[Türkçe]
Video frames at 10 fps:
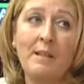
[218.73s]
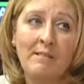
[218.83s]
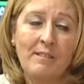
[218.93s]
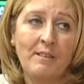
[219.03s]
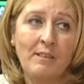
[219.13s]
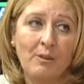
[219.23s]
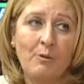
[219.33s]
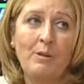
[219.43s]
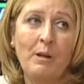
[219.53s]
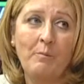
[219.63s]
etkinlik evet.
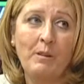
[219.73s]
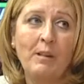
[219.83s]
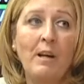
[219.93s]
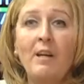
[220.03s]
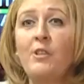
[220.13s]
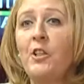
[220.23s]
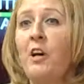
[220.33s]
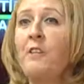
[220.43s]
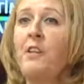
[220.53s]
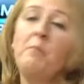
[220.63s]
önemli. İşte
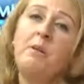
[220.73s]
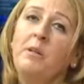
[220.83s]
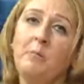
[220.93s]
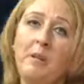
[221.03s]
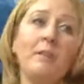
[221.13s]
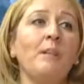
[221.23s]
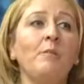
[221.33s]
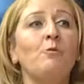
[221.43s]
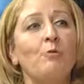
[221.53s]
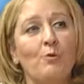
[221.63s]
anne yemek yaparken
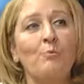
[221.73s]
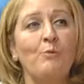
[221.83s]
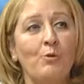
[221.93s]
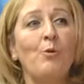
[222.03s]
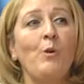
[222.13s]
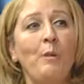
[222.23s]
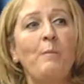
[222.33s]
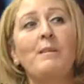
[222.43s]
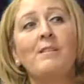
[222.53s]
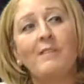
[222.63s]
evet çocuğum söyle
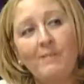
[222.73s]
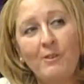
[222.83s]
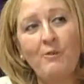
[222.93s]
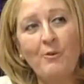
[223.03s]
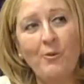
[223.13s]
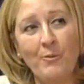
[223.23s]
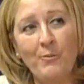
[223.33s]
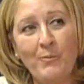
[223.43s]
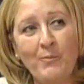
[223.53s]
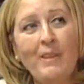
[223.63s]
ben seni dinliyorum
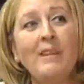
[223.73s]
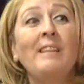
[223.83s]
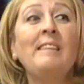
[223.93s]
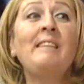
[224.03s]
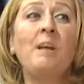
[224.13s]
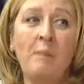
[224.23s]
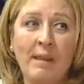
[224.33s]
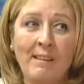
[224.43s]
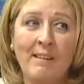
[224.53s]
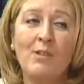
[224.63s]

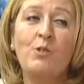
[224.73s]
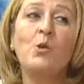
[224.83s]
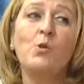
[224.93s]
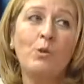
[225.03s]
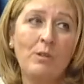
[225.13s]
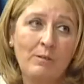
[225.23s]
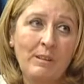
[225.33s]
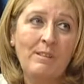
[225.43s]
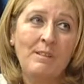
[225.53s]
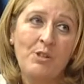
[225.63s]
demek çocukla
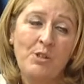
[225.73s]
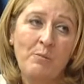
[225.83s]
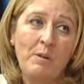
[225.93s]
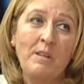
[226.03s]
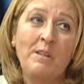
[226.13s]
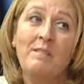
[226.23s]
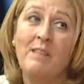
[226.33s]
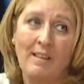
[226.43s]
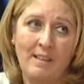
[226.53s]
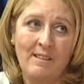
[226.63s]
vakit geçirmek
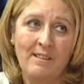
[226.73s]
değil.